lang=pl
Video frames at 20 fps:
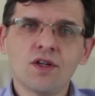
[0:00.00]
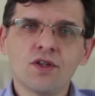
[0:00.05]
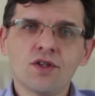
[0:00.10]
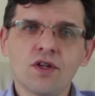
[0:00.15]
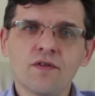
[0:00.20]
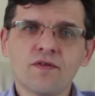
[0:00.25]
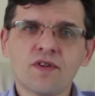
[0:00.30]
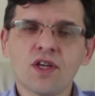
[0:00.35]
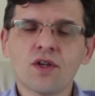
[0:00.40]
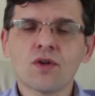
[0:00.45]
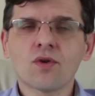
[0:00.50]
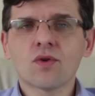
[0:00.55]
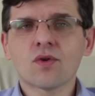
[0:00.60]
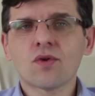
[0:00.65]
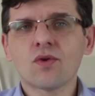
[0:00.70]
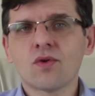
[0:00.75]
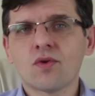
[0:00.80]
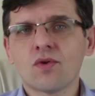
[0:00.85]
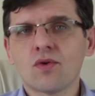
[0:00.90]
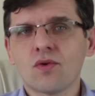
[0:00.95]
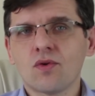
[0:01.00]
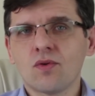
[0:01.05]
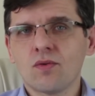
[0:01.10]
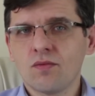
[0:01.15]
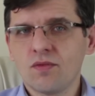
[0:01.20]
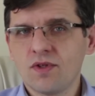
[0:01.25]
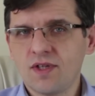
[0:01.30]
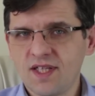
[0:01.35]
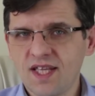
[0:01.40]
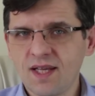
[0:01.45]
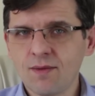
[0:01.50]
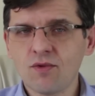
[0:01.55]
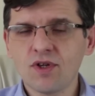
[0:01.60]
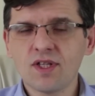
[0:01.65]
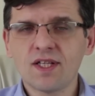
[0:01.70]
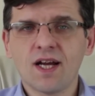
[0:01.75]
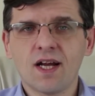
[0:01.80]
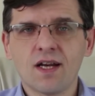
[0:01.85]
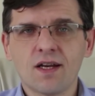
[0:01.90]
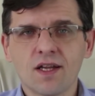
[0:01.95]
czy w kierunku systemu
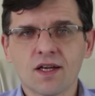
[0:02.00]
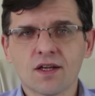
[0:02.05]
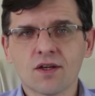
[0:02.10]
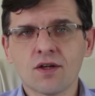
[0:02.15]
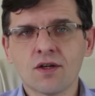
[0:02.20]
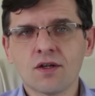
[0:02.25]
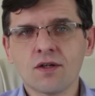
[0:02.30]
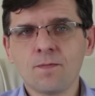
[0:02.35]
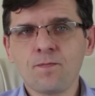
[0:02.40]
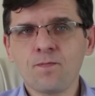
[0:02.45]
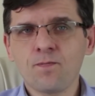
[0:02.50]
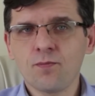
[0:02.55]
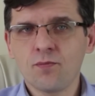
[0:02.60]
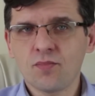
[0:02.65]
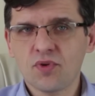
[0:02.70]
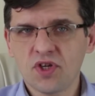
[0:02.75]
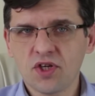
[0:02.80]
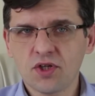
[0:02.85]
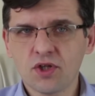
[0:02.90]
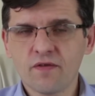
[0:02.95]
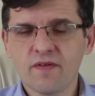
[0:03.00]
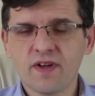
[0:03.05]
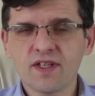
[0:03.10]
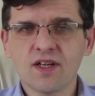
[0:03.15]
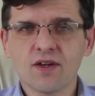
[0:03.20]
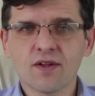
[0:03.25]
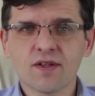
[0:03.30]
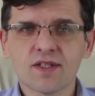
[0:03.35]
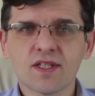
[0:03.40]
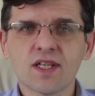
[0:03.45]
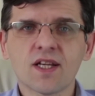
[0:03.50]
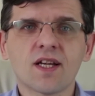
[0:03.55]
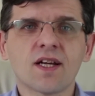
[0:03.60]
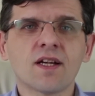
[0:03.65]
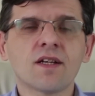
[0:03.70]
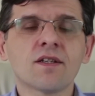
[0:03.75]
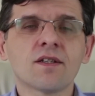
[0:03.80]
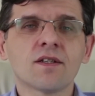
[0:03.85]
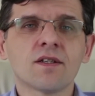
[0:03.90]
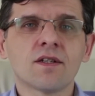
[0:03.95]
idealnego, projektowania od
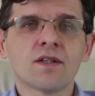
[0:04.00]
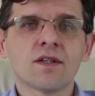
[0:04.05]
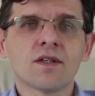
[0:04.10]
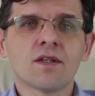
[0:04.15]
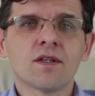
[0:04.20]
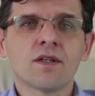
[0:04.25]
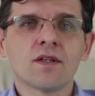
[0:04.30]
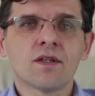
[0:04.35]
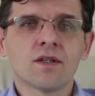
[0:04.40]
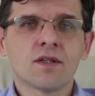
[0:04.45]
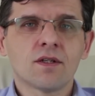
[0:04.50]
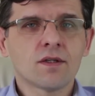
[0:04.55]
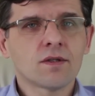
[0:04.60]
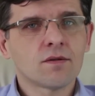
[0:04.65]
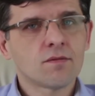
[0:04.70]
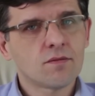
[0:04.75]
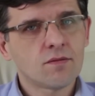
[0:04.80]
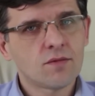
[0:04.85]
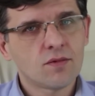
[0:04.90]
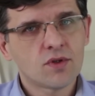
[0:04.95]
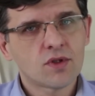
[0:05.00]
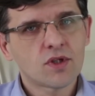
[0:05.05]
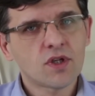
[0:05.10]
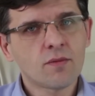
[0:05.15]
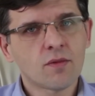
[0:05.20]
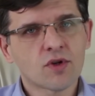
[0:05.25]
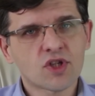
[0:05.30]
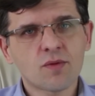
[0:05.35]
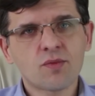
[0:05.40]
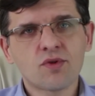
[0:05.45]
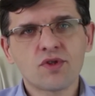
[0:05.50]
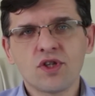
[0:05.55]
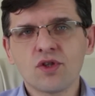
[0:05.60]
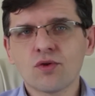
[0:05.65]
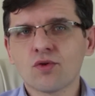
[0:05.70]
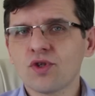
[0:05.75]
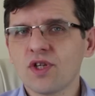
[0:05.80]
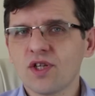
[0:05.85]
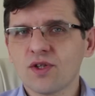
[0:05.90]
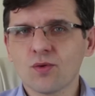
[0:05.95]
zera, co może przynieść
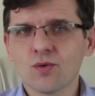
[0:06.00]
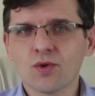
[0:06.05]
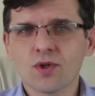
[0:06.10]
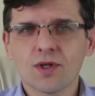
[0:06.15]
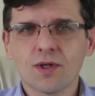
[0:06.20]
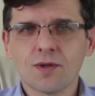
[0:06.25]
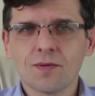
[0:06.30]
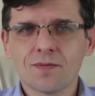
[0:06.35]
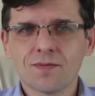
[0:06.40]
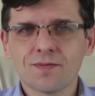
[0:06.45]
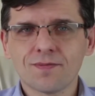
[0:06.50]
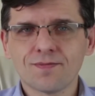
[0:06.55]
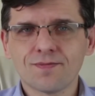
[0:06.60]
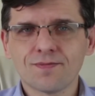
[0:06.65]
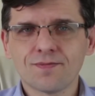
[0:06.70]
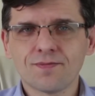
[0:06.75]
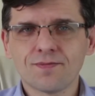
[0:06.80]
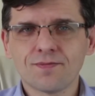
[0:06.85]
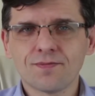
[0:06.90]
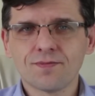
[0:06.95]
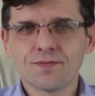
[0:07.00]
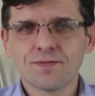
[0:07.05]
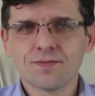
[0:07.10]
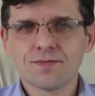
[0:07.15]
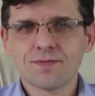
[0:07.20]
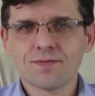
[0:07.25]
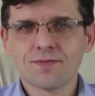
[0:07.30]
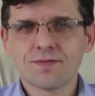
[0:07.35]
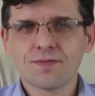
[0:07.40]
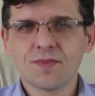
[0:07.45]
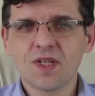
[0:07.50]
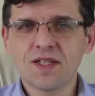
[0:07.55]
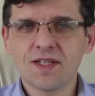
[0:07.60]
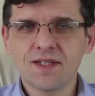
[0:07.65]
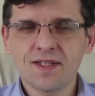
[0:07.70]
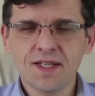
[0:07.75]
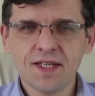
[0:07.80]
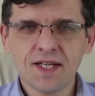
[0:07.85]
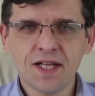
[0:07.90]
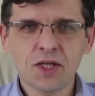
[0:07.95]
różne skutki.
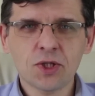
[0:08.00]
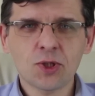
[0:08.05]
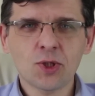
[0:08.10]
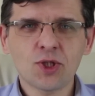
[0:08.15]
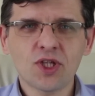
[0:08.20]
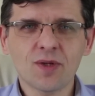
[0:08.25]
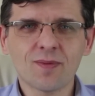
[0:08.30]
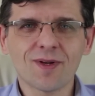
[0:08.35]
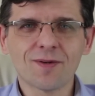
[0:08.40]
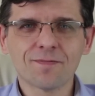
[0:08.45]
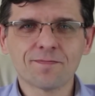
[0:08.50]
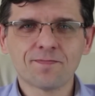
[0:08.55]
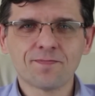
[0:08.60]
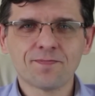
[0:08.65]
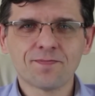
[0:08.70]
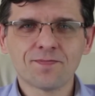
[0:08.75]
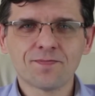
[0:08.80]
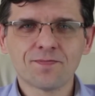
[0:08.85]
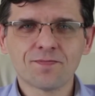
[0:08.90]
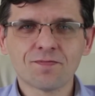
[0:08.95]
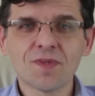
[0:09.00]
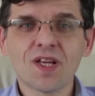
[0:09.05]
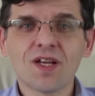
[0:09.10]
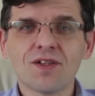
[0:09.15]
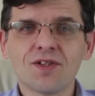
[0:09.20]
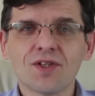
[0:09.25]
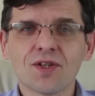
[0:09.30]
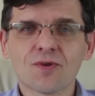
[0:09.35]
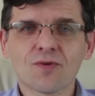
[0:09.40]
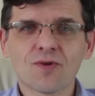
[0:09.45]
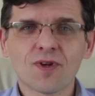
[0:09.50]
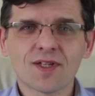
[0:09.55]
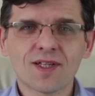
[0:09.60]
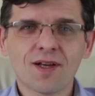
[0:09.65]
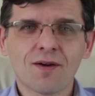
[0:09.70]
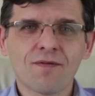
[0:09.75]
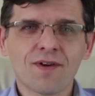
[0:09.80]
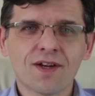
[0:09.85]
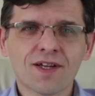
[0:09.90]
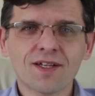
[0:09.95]
Decyzja należy do Ciebie. Dziękuję
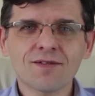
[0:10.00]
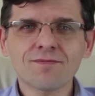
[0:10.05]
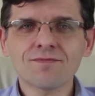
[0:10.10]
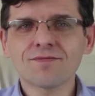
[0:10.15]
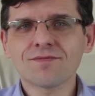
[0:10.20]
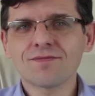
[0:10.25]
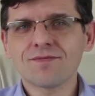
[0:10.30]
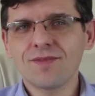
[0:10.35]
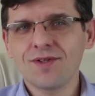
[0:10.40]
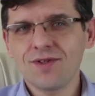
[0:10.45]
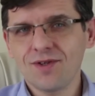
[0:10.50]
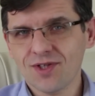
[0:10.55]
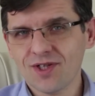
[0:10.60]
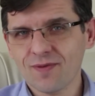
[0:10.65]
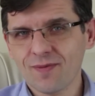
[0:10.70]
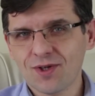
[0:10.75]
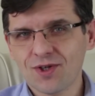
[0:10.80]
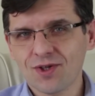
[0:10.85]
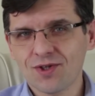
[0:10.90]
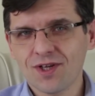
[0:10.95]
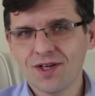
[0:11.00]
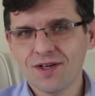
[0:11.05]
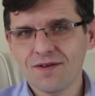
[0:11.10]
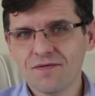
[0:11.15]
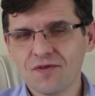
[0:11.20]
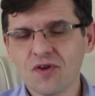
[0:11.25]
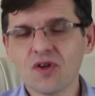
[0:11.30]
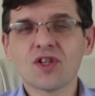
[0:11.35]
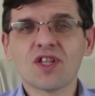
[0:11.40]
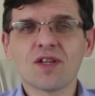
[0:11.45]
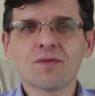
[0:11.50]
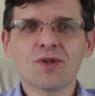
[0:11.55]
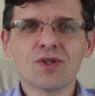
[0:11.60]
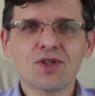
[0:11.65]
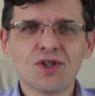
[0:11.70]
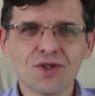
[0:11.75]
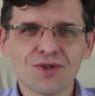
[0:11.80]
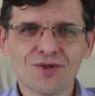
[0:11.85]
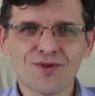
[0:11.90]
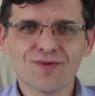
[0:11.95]
za uwagę. Do zobaczenia w kolejnym
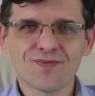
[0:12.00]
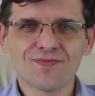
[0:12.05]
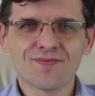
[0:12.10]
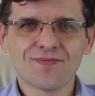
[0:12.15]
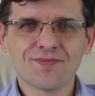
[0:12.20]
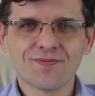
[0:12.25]
odcinku.